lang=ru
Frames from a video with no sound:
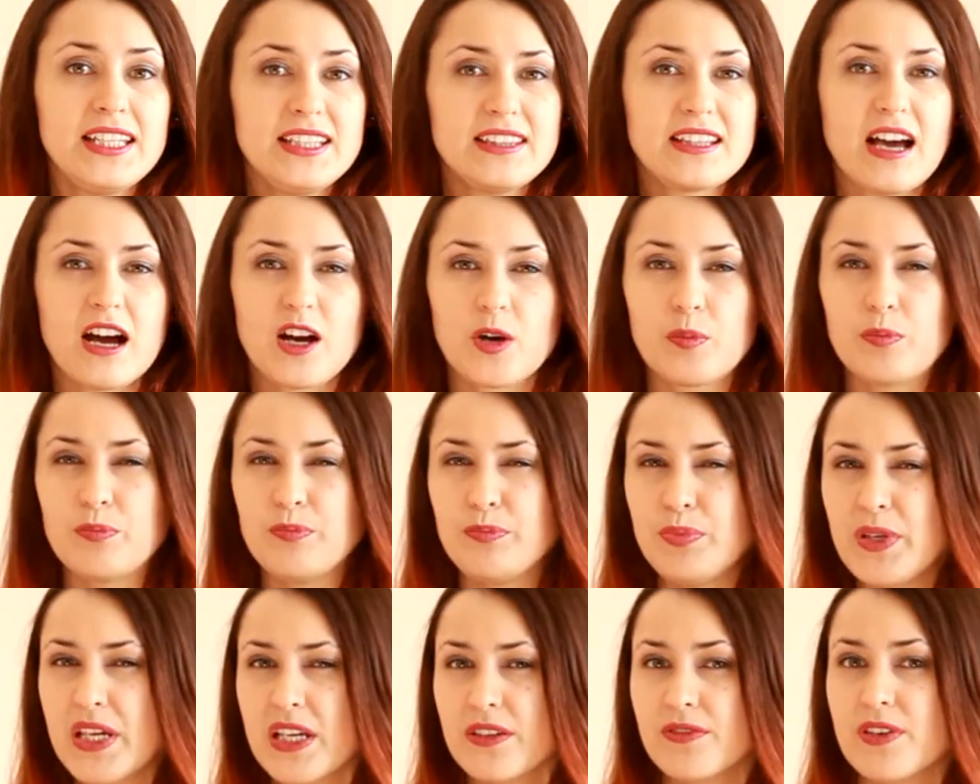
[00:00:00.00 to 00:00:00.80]
Итак,
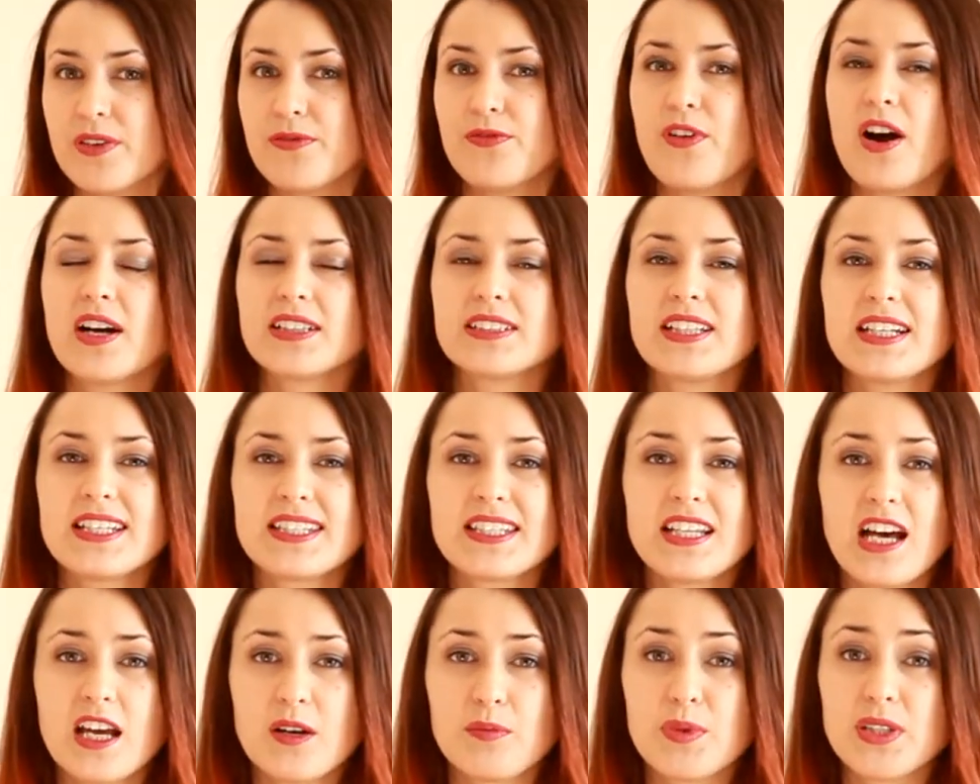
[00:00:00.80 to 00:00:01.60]
первый фактор
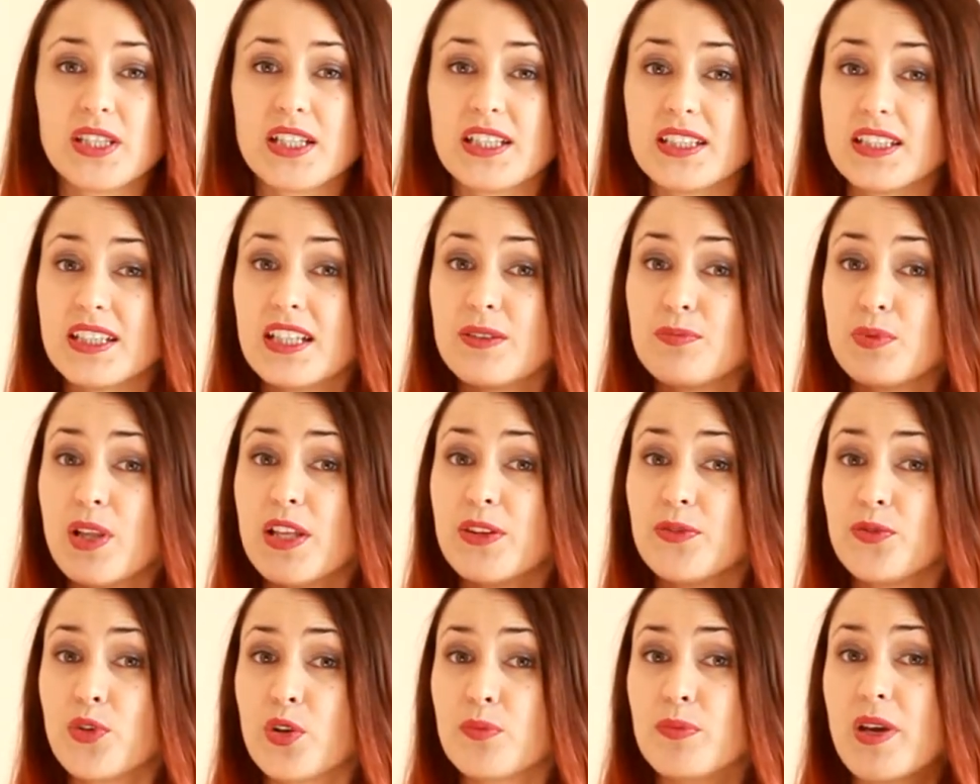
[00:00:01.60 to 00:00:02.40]
заработка на
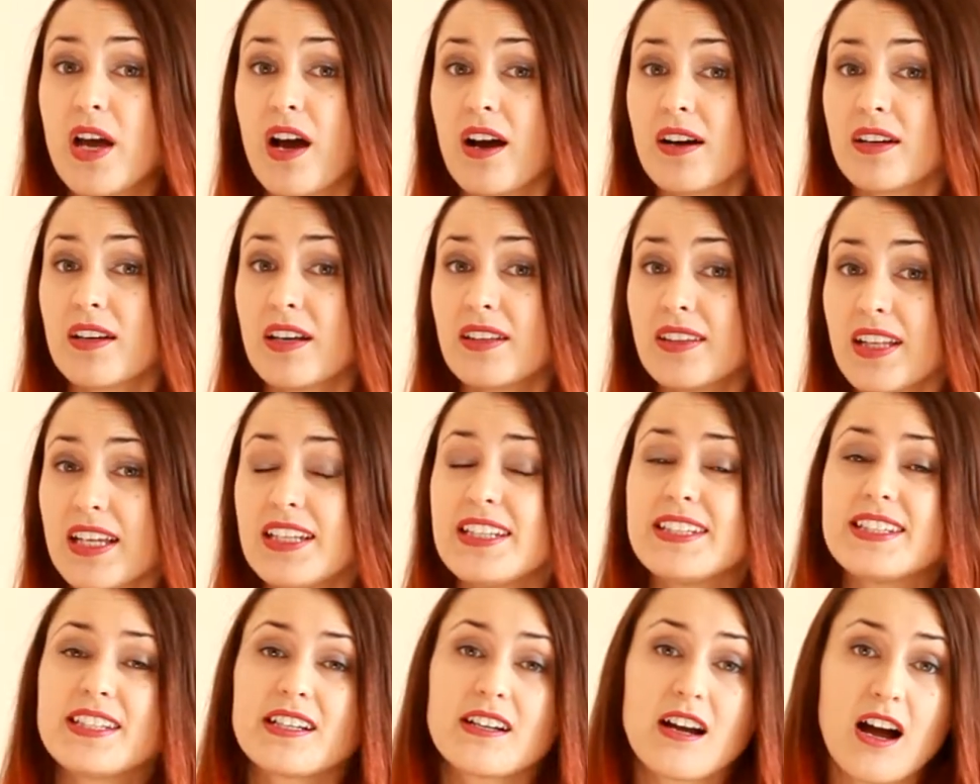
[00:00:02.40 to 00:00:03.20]
платформе
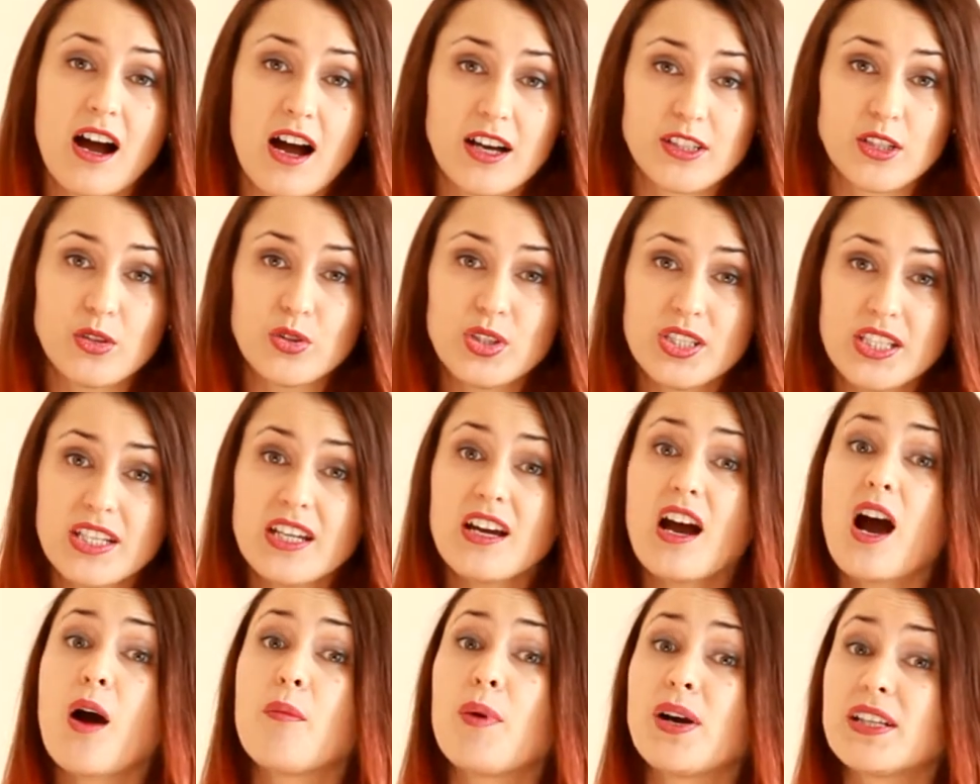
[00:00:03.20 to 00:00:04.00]
агроаналитика
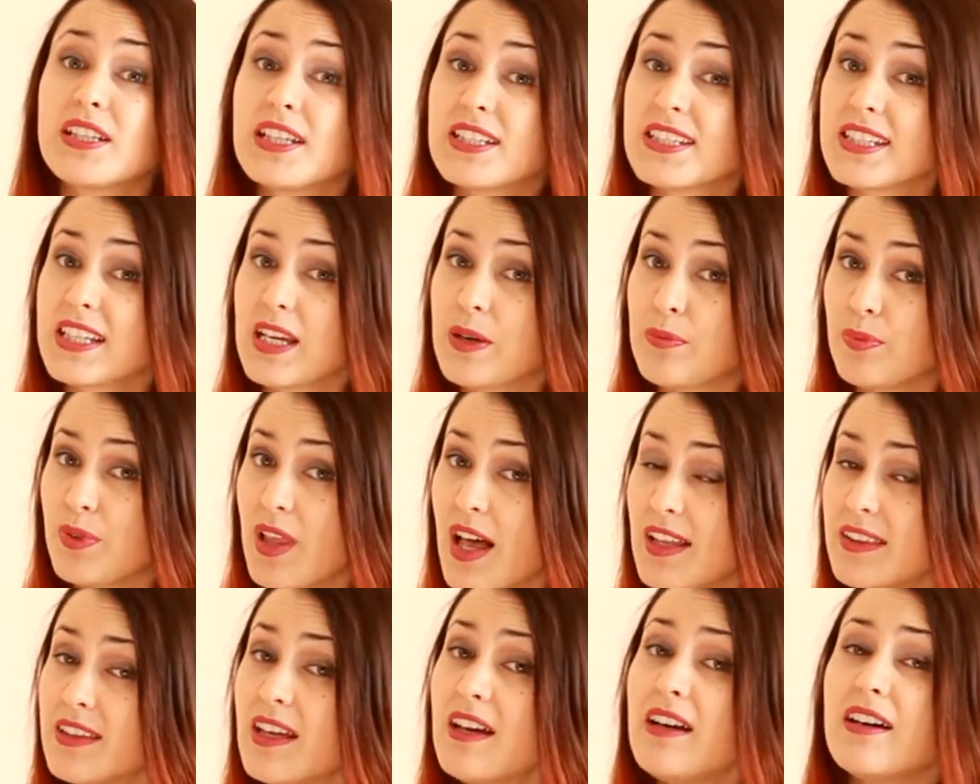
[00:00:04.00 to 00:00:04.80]
IoT – абонентская
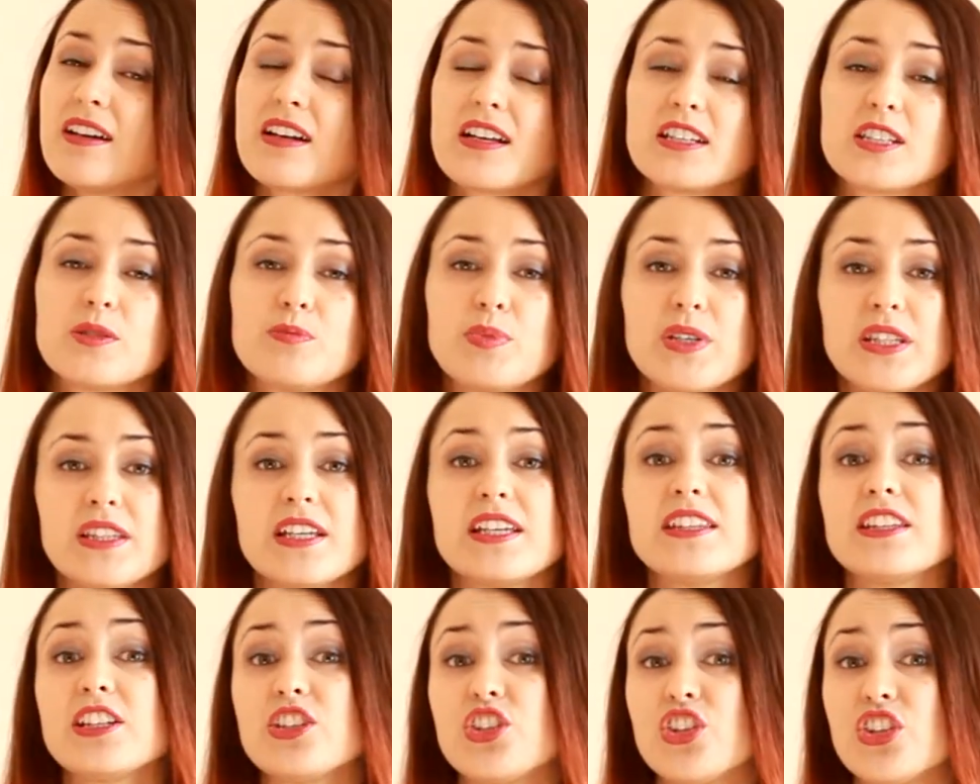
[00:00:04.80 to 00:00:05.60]
плата,
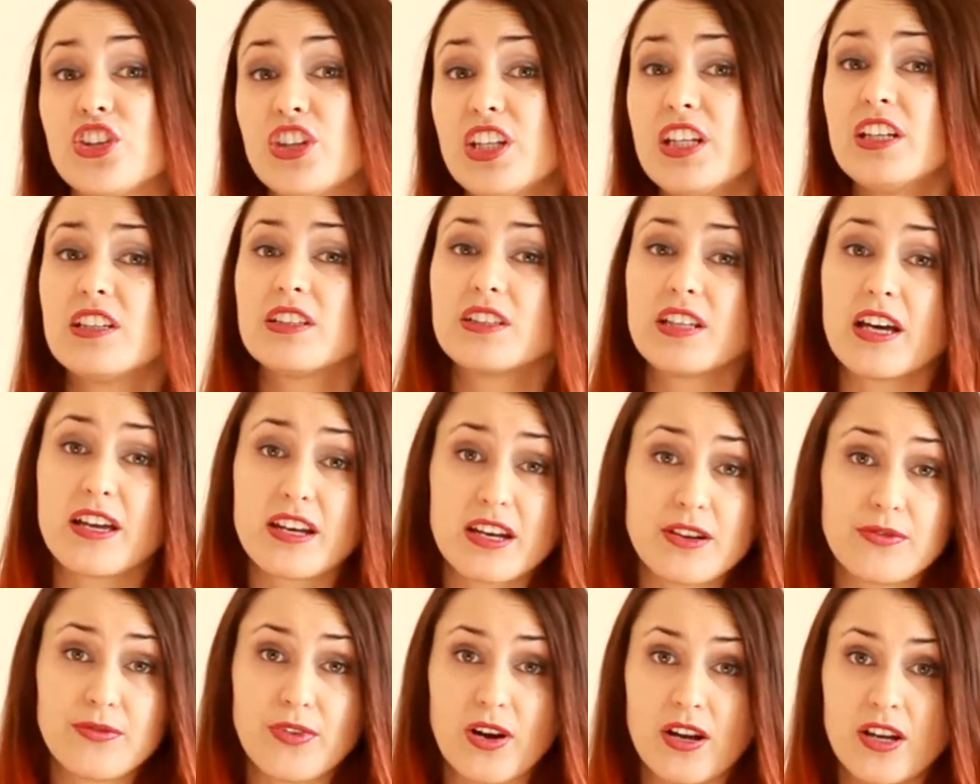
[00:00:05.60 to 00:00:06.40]
разбитая на 4
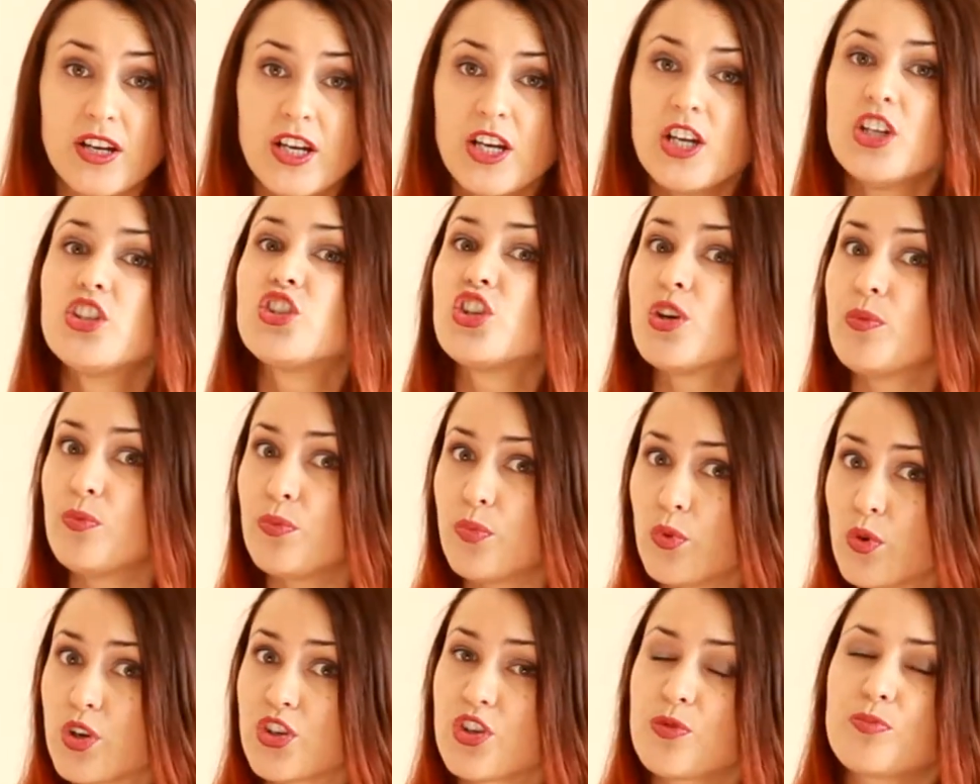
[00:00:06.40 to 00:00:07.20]
тарифа. Чем
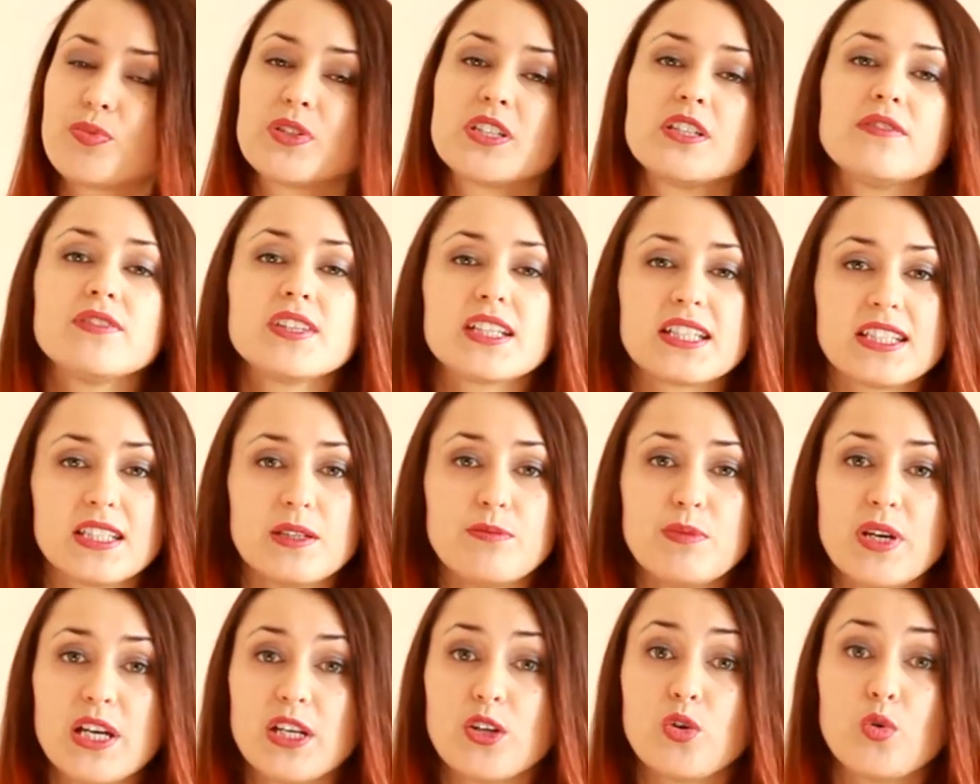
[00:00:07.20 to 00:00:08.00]
больше пассивных
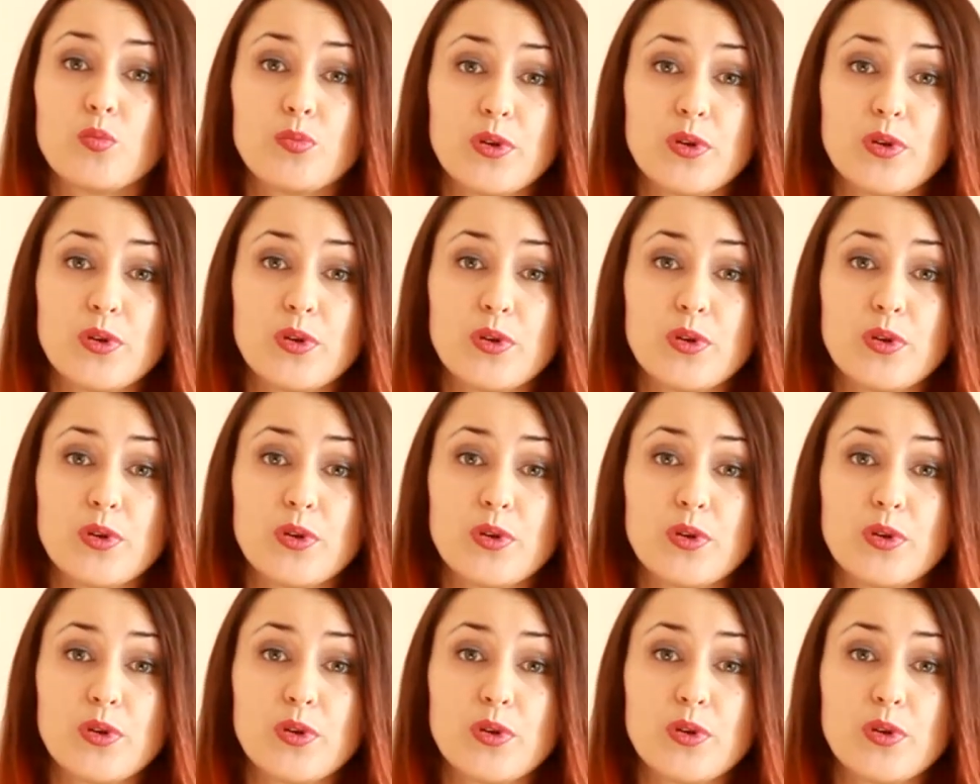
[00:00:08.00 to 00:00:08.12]
земель у